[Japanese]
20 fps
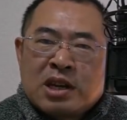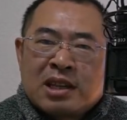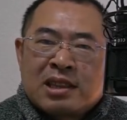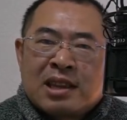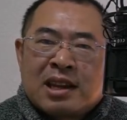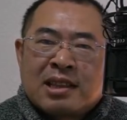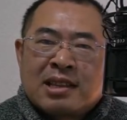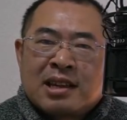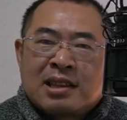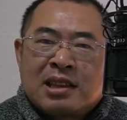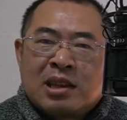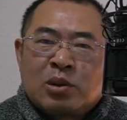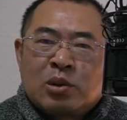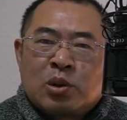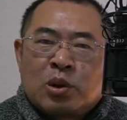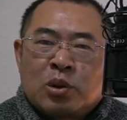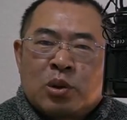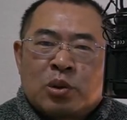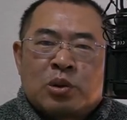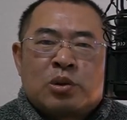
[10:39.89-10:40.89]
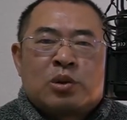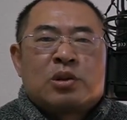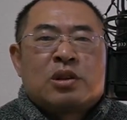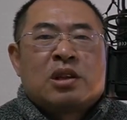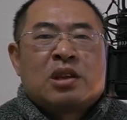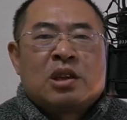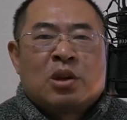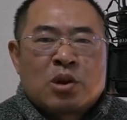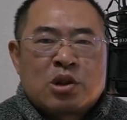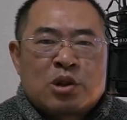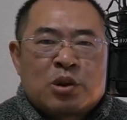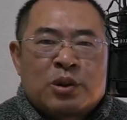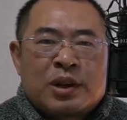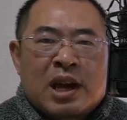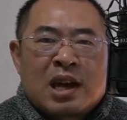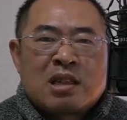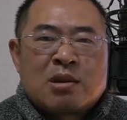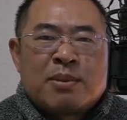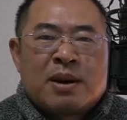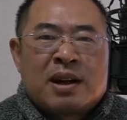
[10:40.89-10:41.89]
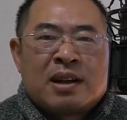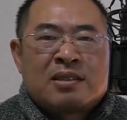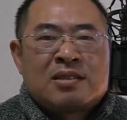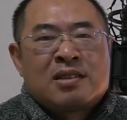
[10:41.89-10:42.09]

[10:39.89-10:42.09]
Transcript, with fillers: よろしかったらチャンネル登録よろしくお願